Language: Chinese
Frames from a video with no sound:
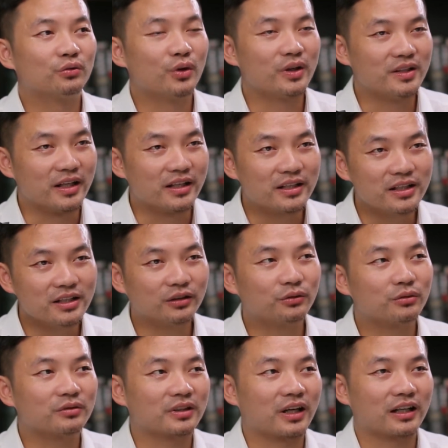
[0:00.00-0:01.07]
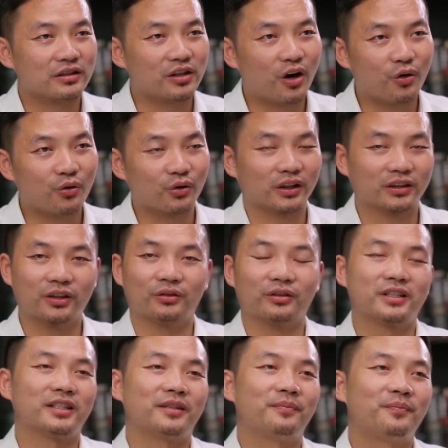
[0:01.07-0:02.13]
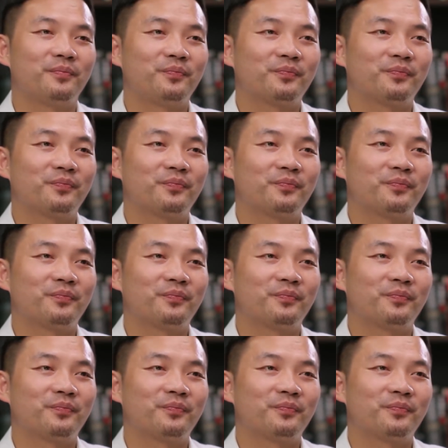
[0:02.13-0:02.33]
对人性的洞察超过了《道德经》。